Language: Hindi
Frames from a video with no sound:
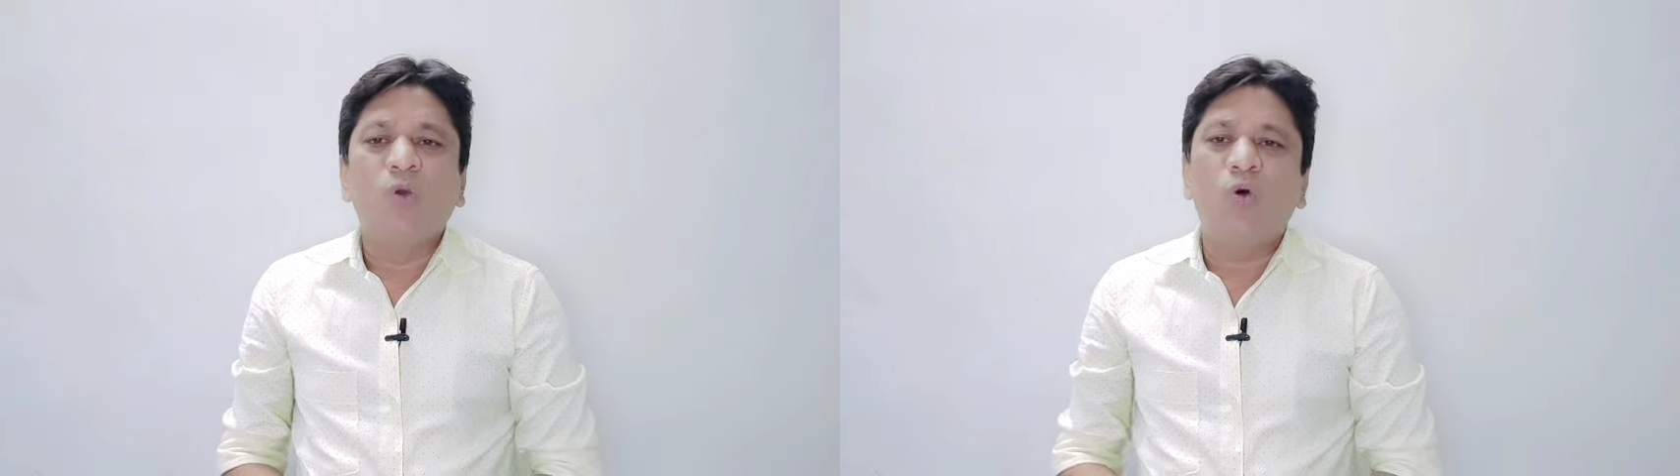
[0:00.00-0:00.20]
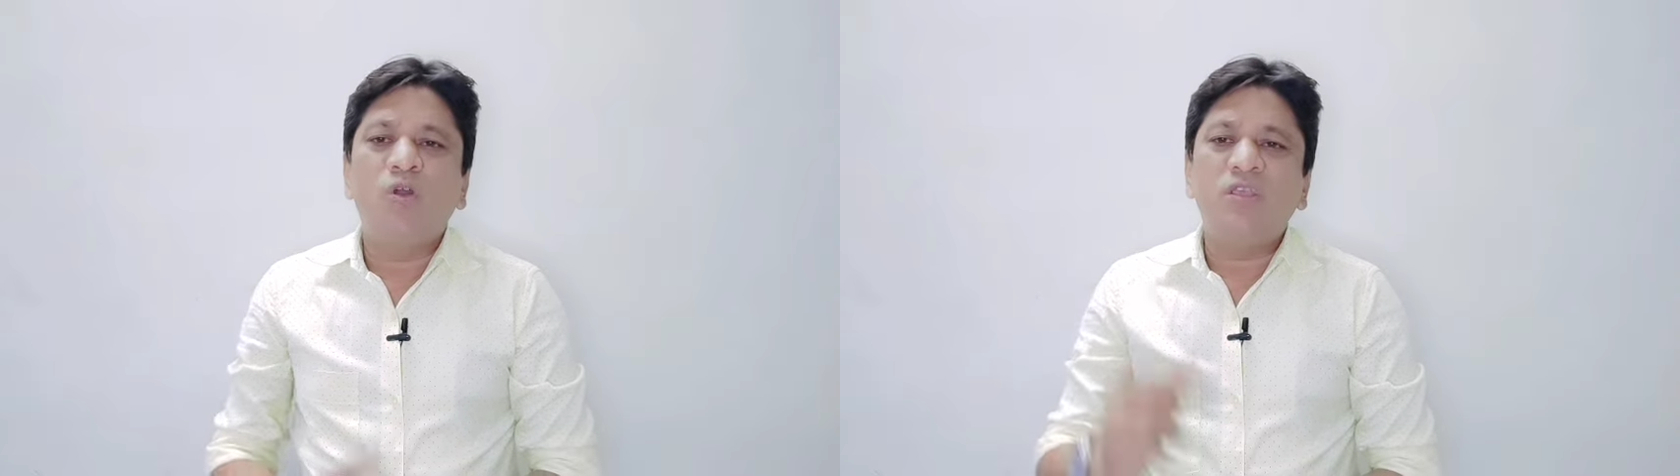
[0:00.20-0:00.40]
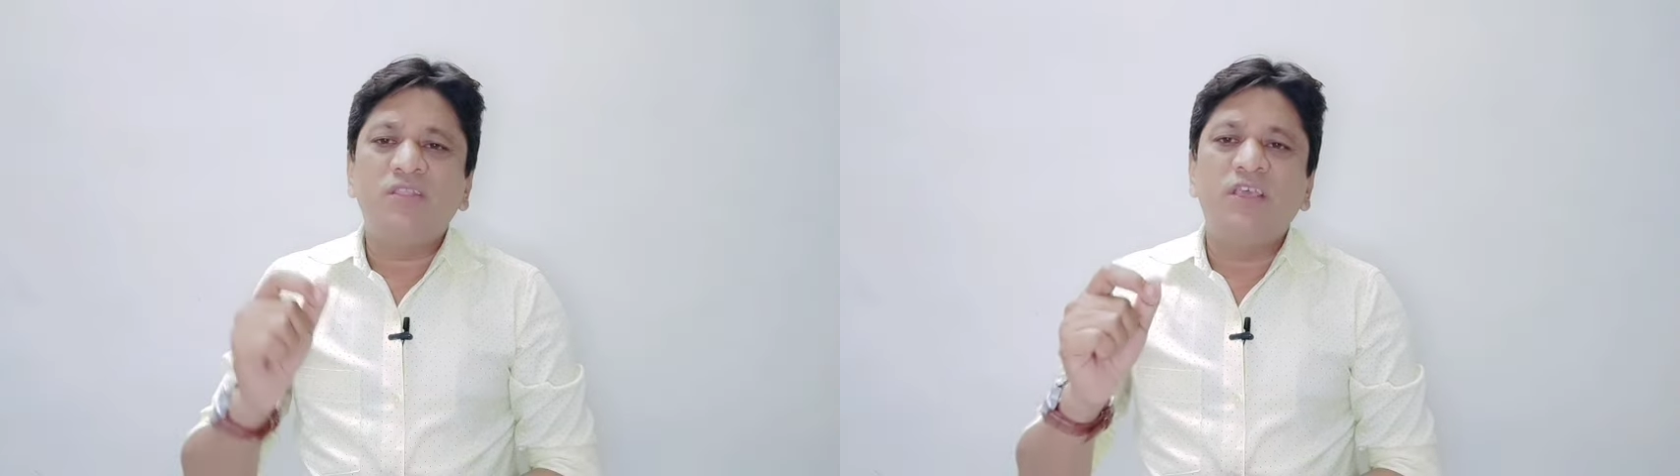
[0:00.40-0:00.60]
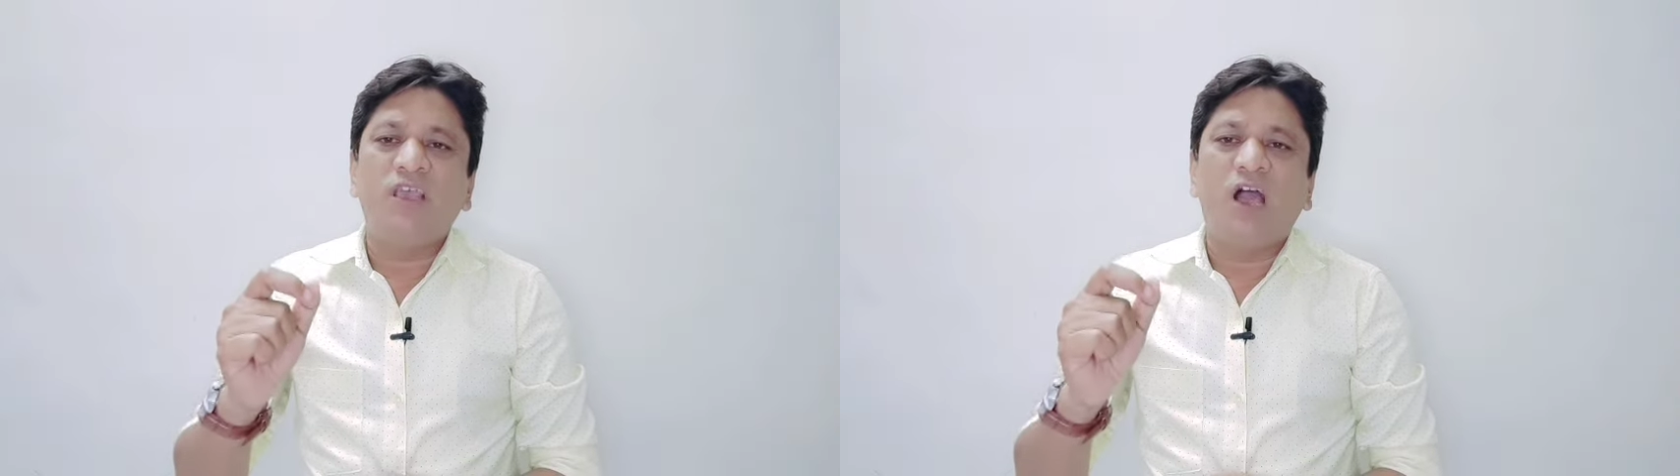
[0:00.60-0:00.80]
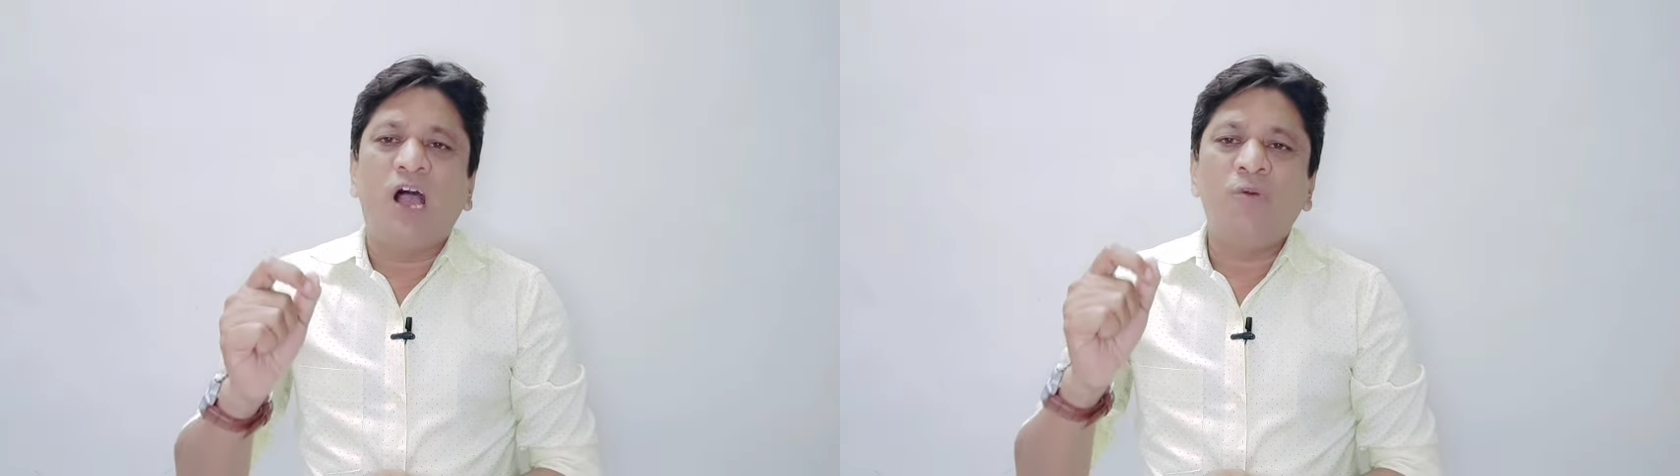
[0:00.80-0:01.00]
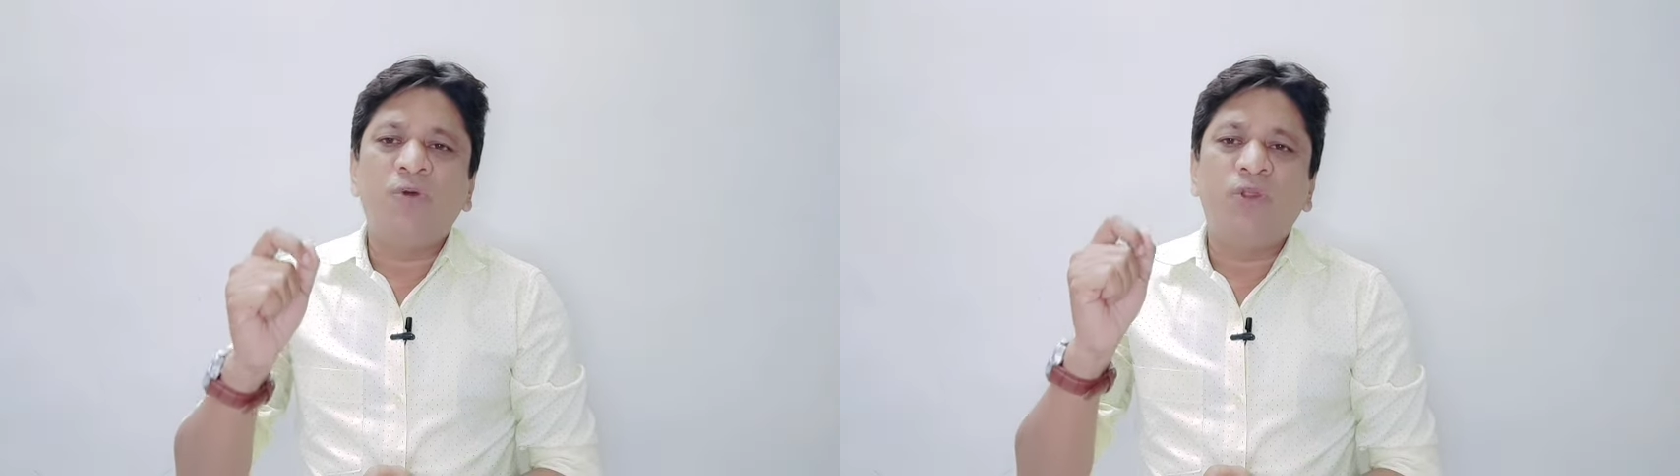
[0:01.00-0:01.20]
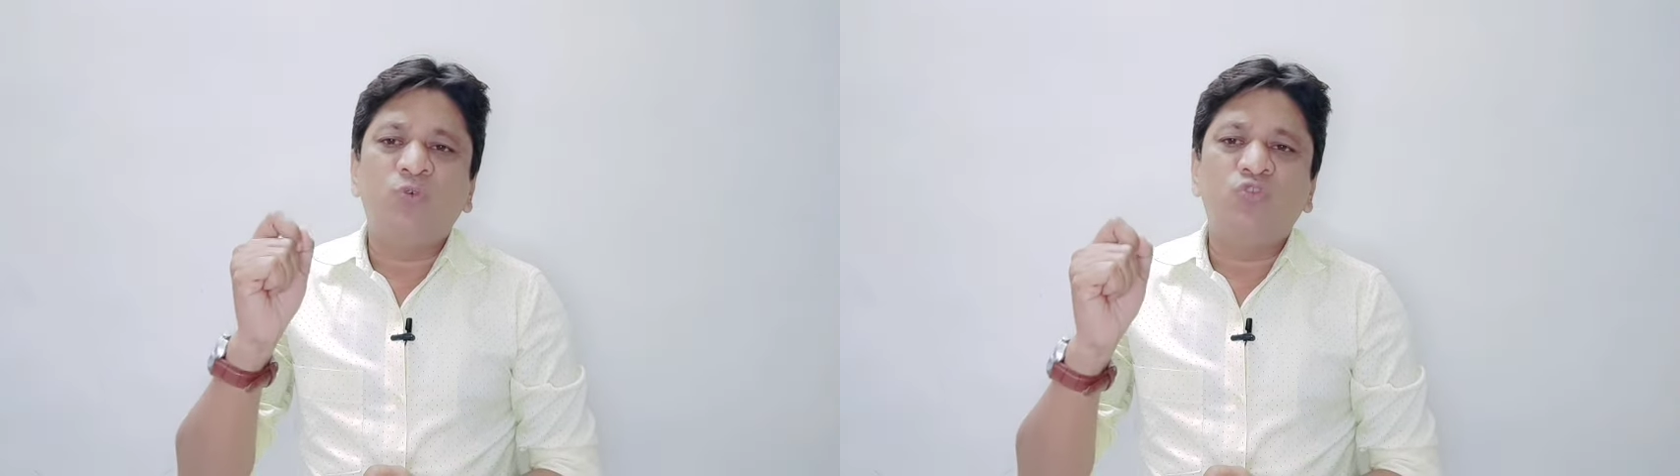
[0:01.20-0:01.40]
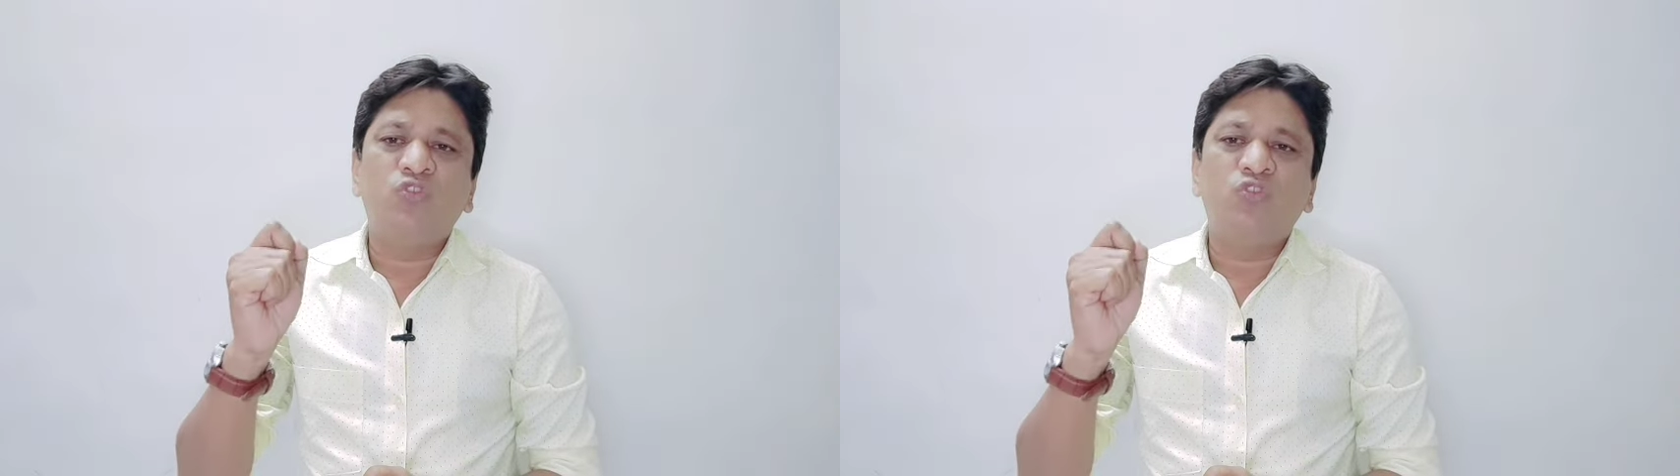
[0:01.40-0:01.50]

और यदि आपने उस